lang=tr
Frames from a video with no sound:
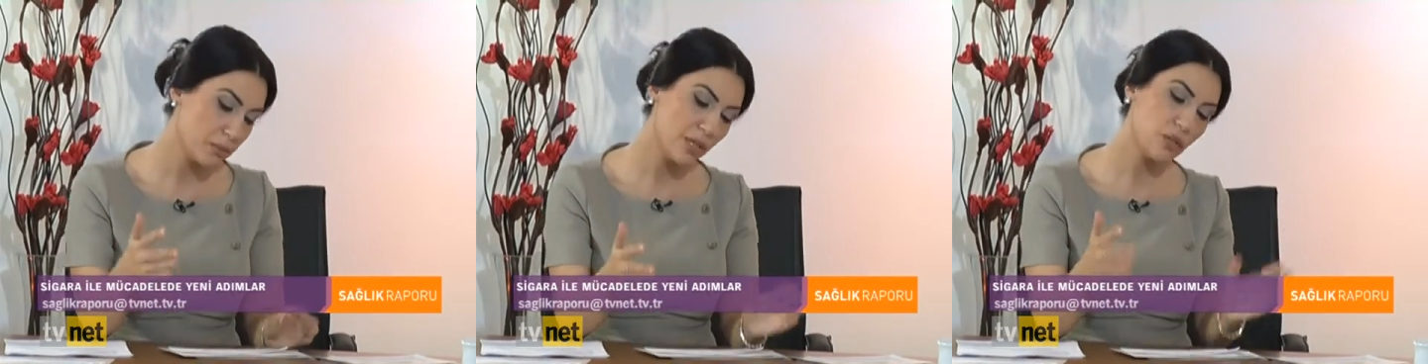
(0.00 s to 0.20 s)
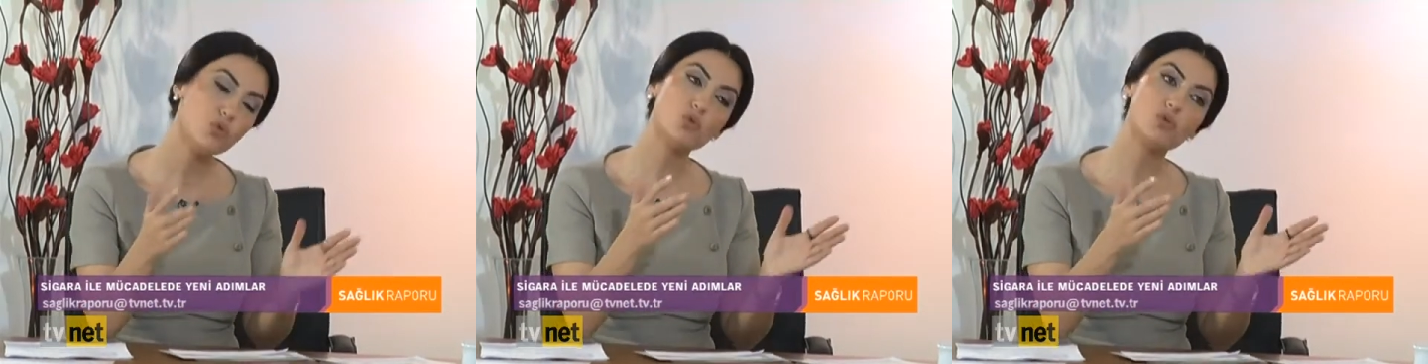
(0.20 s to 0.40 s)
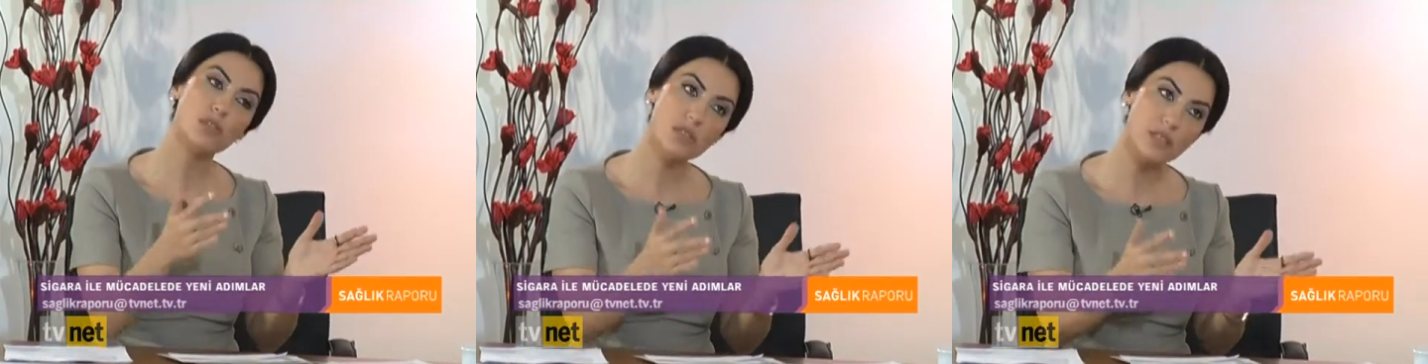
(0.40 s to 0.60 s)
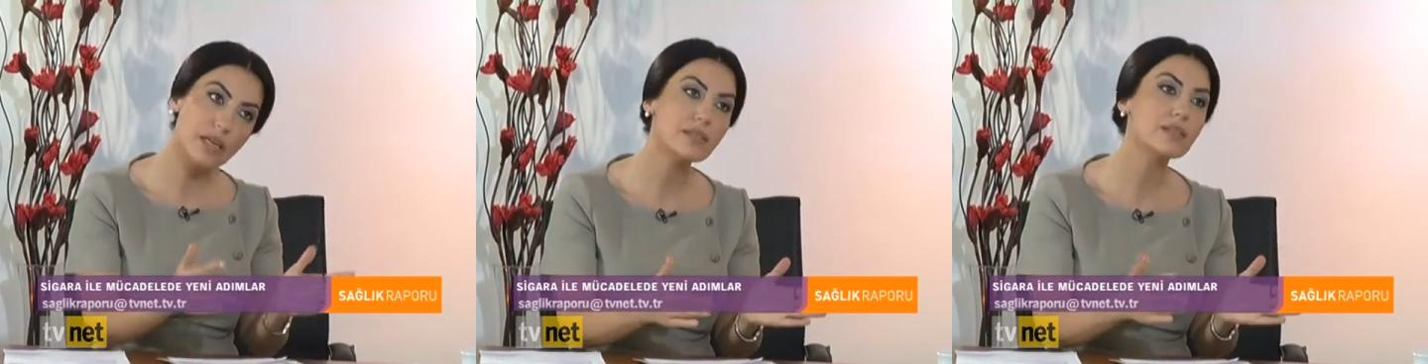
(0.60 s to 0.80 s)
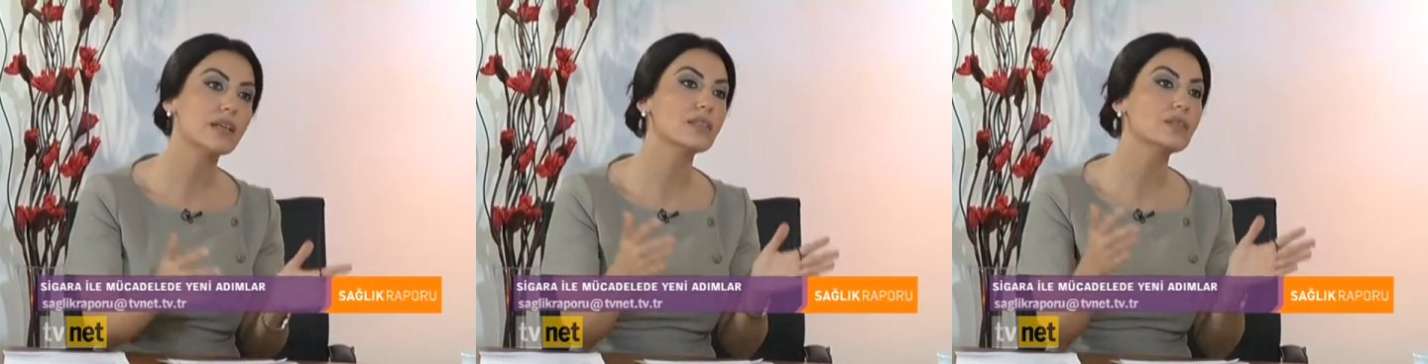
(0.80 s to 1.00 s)
Mevcutta
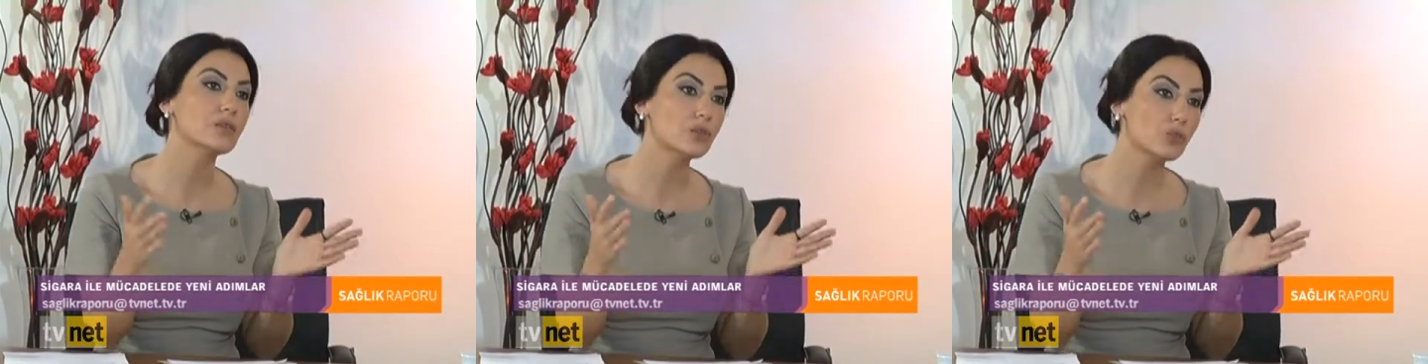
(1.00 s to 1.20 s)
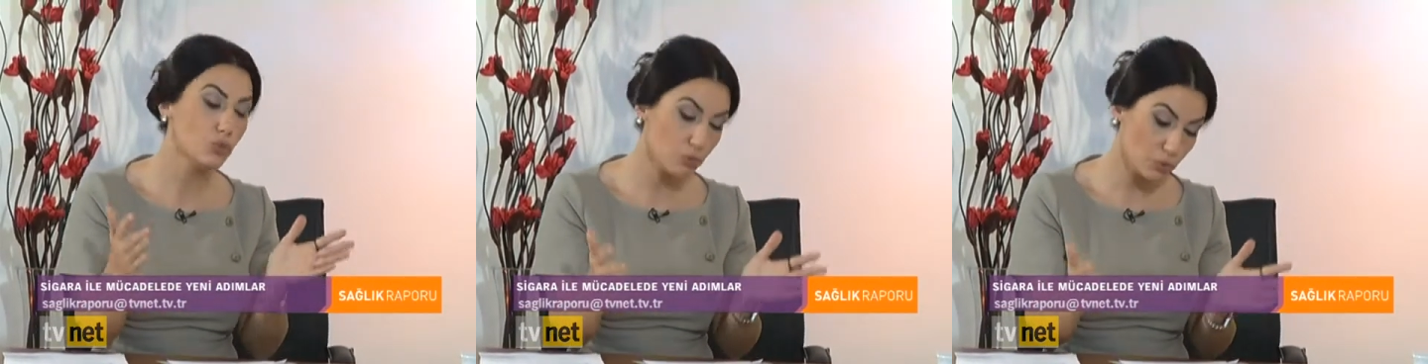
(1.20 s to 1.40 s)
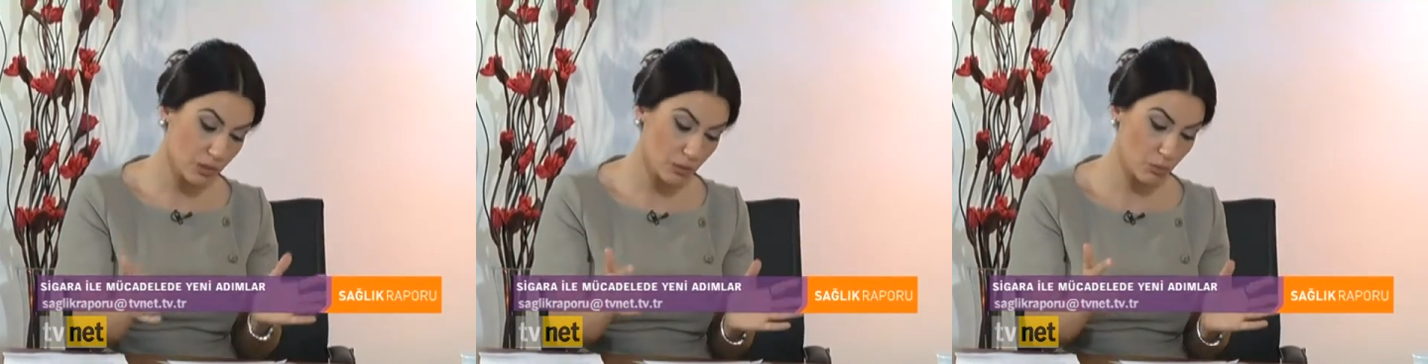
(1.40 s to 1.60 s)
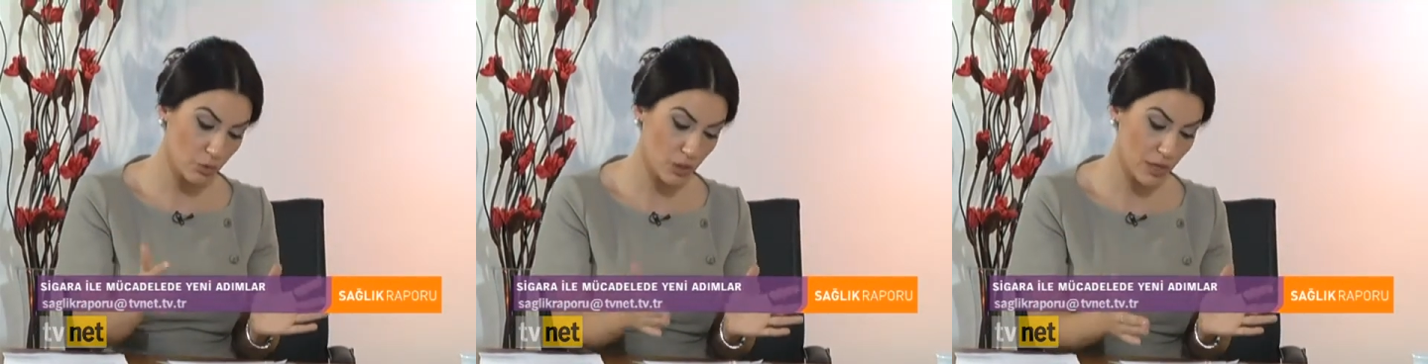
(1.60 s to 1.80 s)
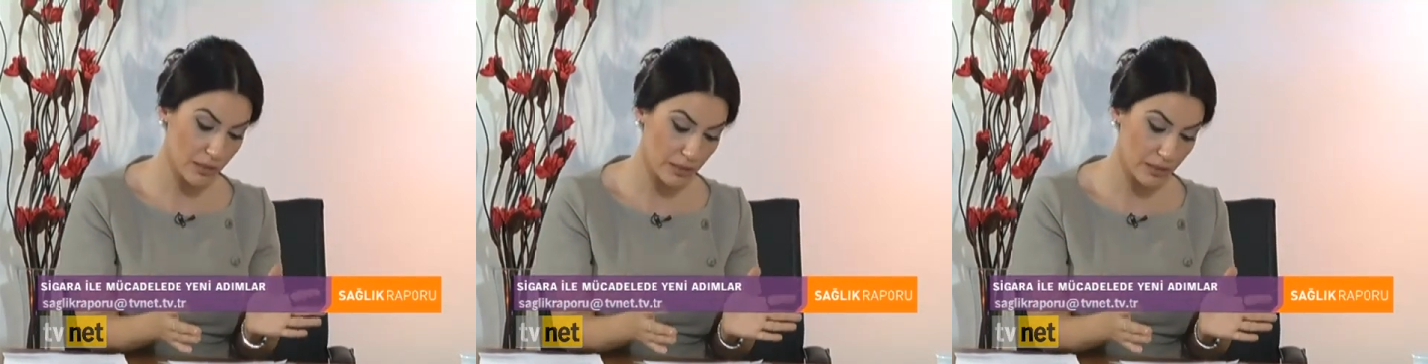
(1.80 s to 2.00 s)
zaten tütünle
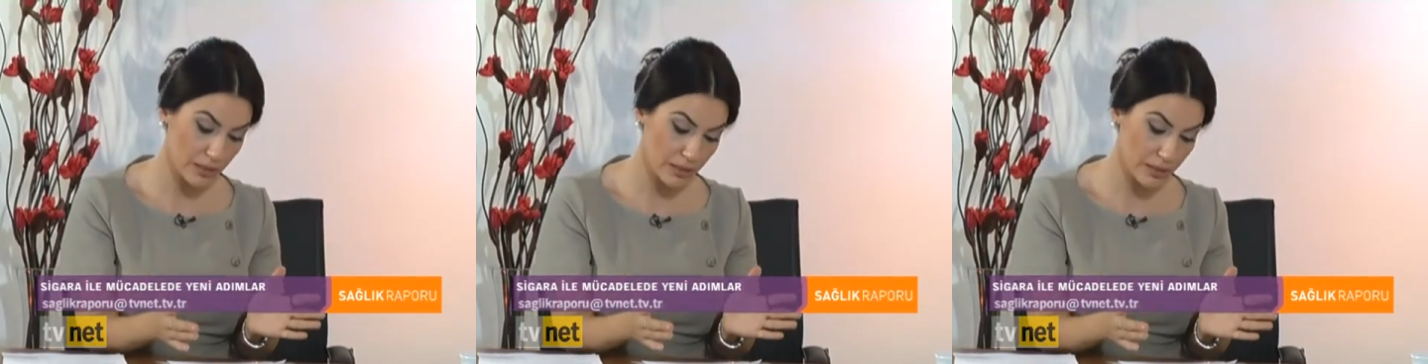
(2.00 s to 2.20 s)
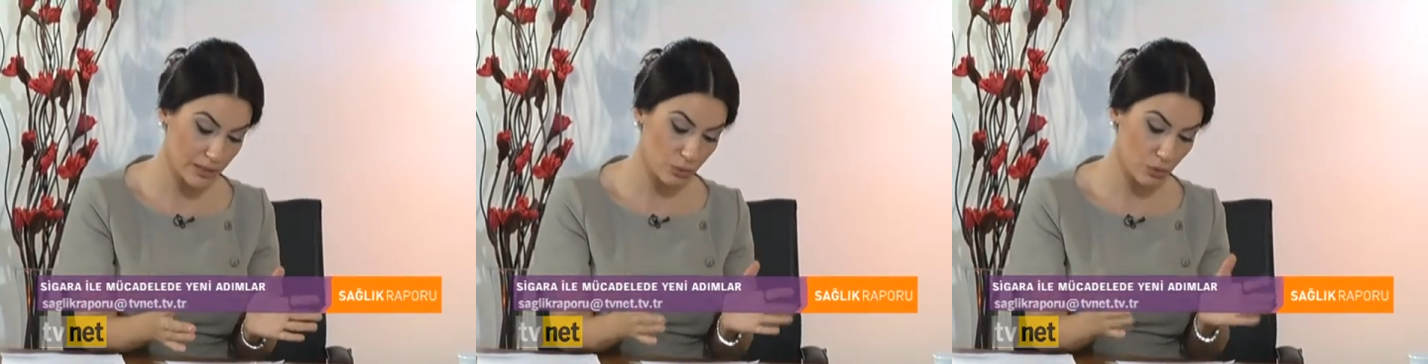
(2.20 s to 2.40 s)
mücadelede,